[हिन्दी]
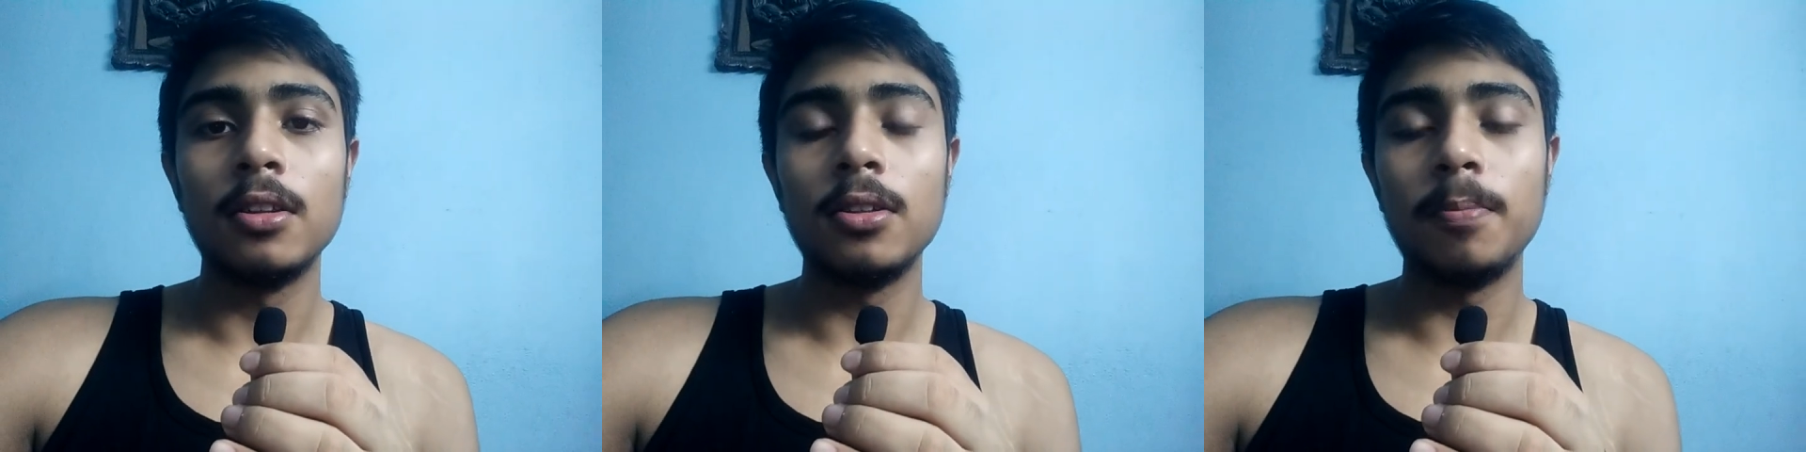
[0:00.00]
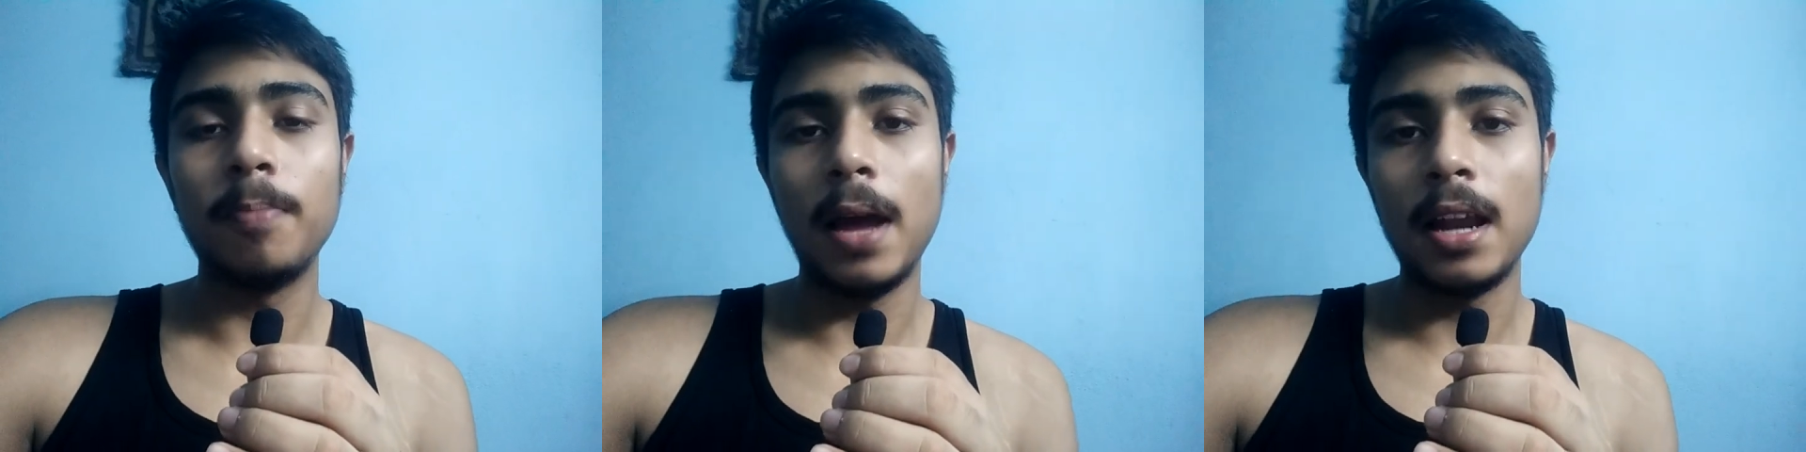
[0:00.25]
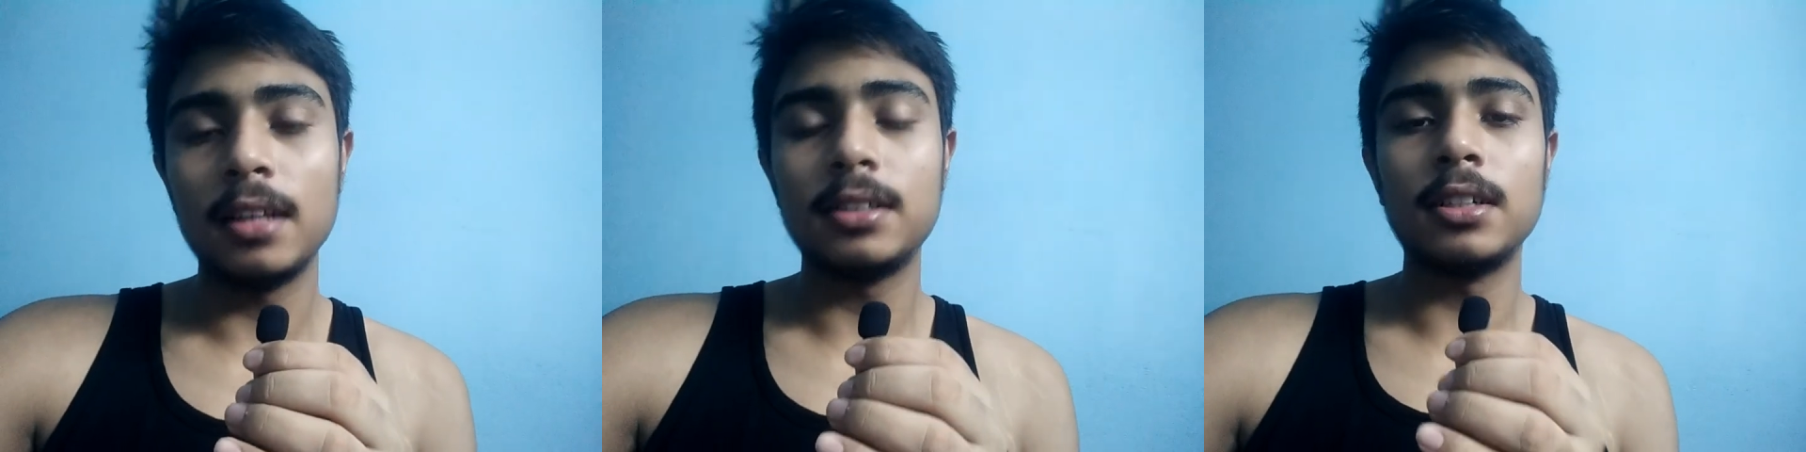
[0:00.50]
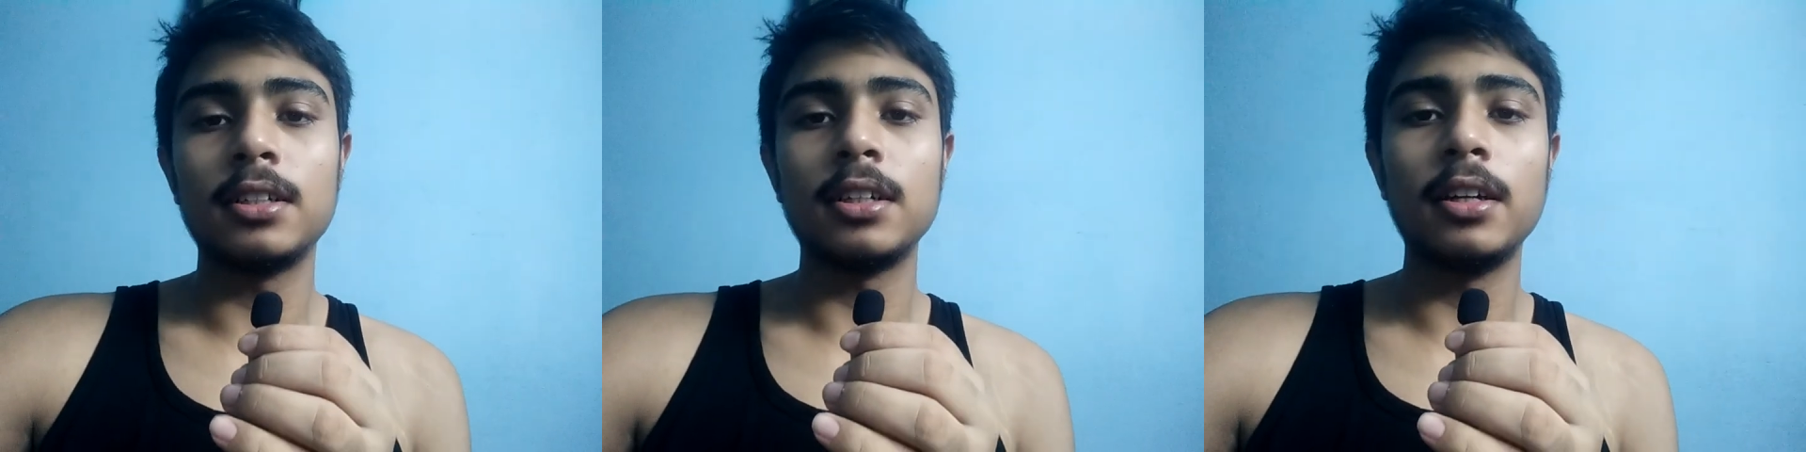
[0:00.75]
तो पहला
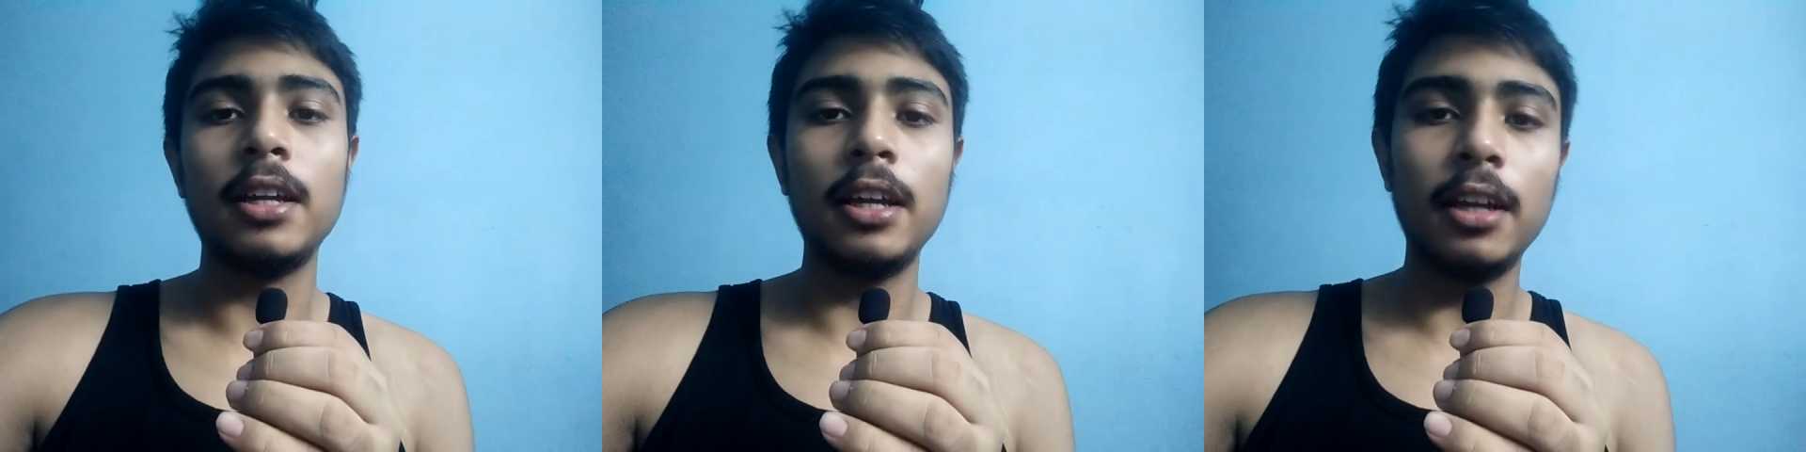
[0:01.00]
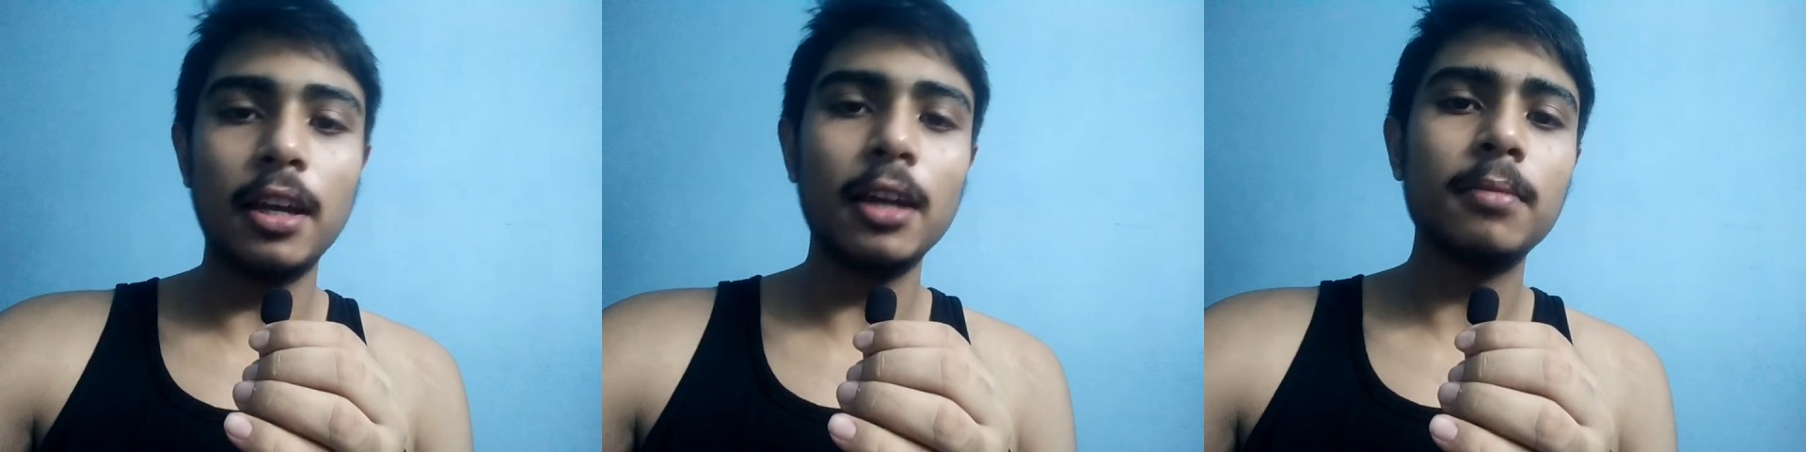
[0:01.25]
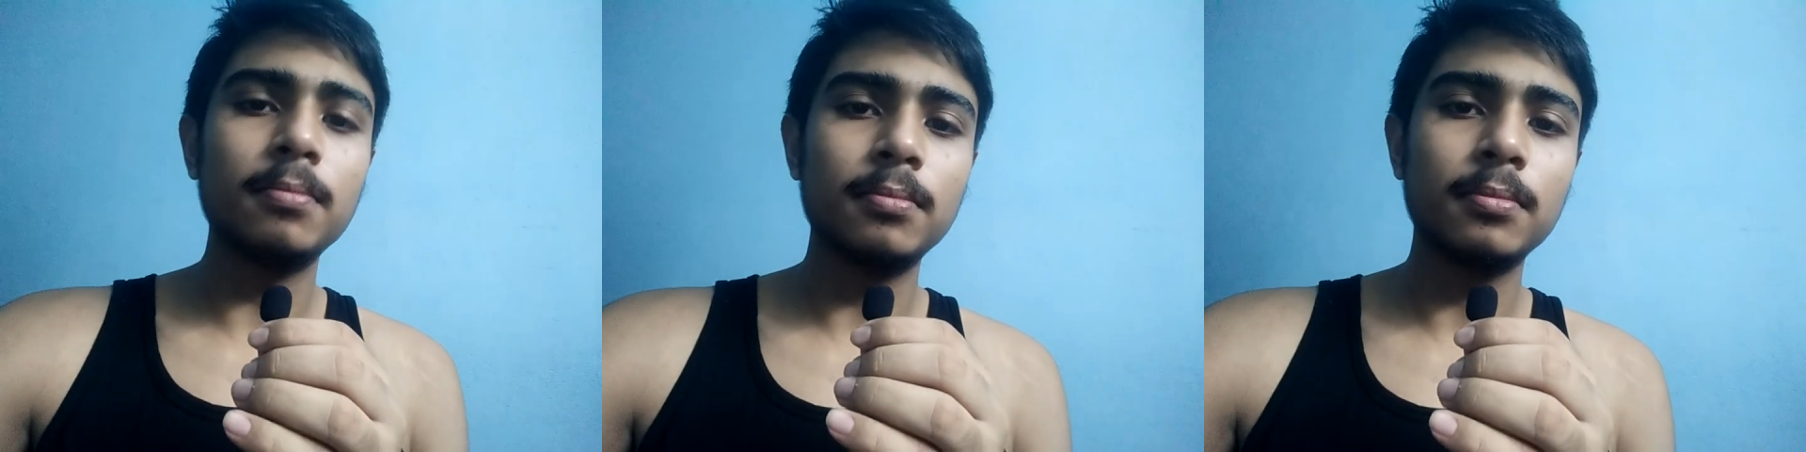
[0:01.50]
सेशन ठीक गया